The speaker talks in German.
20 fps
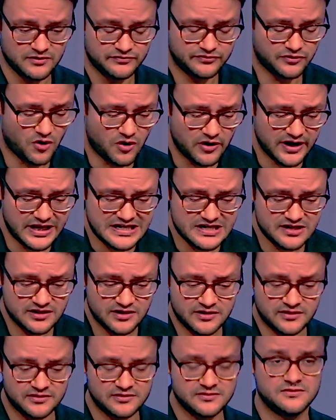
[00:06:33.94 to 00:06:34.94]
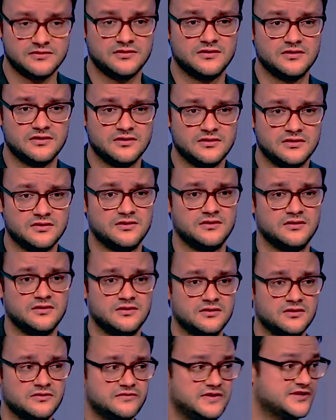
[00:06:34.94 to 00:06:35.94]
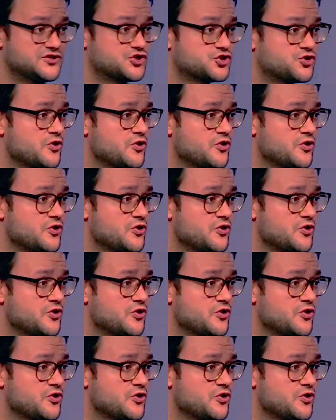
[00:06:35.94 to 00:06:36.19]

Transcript: Freunde? Vielleicht